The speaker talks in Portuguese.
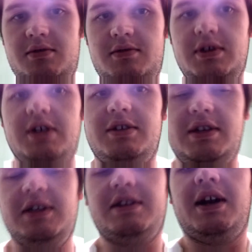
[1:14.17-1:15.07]
eh,
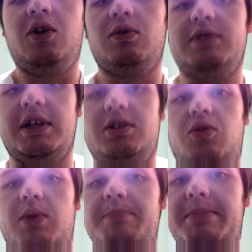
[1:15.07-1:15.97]
entrar em contato
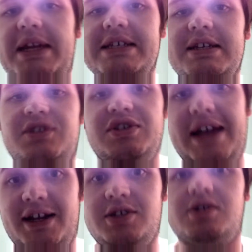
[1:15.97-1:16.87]
com a empresa
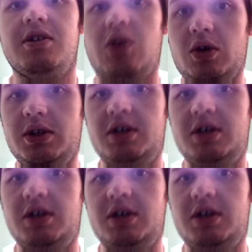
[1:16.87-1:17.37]
DirectLog